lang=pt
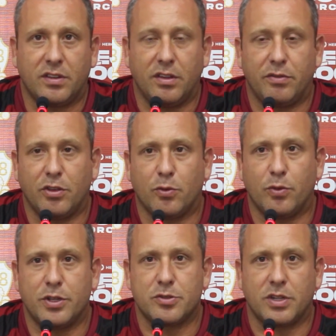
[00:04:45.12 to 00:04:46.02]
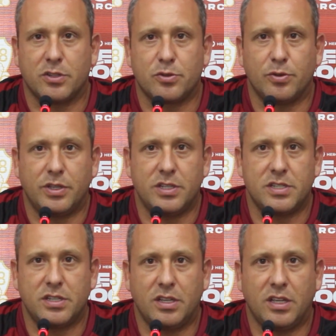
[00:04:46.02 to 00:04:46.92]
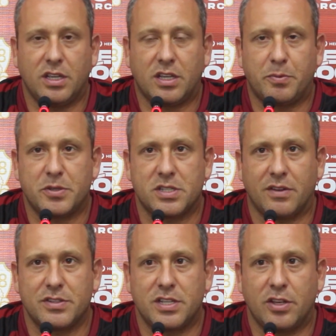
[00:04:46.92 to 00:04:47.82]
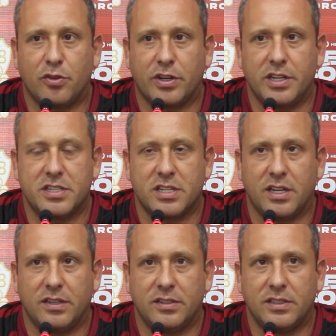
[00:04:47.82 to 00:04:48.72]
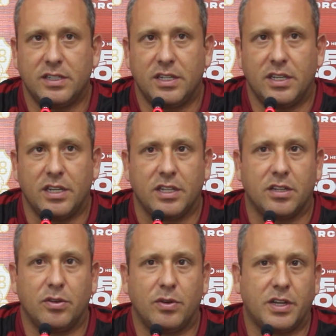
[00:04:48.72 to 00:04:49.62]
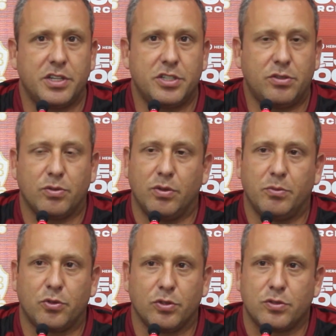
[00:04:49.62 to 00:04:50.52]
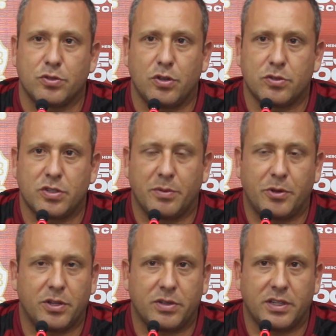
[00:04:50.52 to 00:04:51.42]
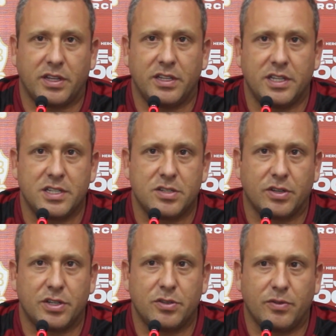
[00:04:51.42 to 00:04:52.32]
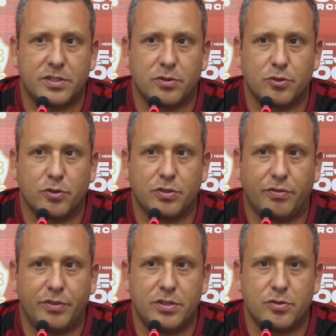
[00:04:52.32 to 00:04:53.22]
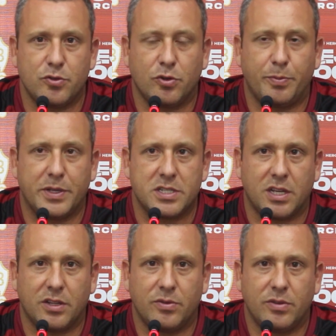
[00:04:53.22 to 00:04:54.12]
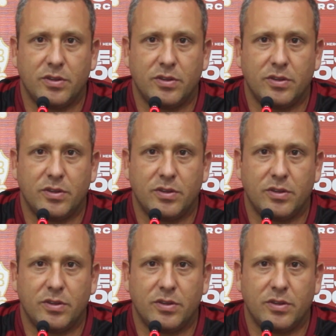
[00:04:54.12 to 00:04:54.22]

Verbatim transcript: que vinha com resultados ruins e que precisava se reorganizar. Então eu acredito, como todos os jogos do Campeonato Catarinense, eu acredito que vai ser um jogo difícil, um jogo pesado.